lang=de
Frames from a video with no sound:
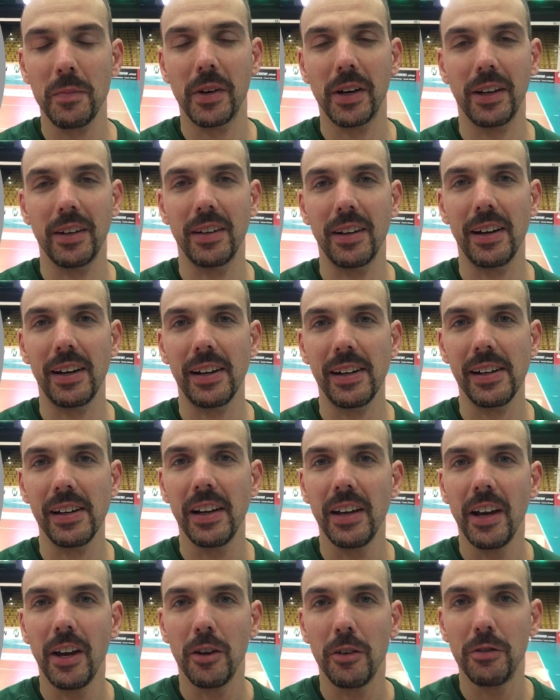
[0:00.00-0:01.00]
Kanal.
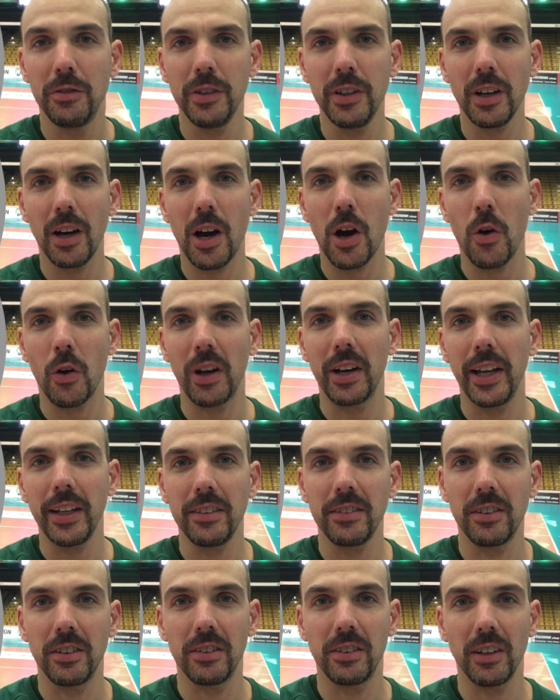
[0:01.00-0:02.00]
Wie auch
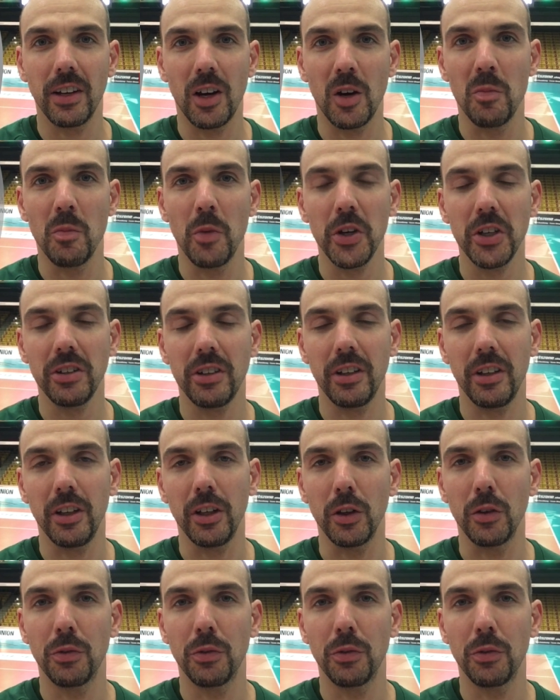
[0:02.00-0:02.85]
letztes Jahr möchte ich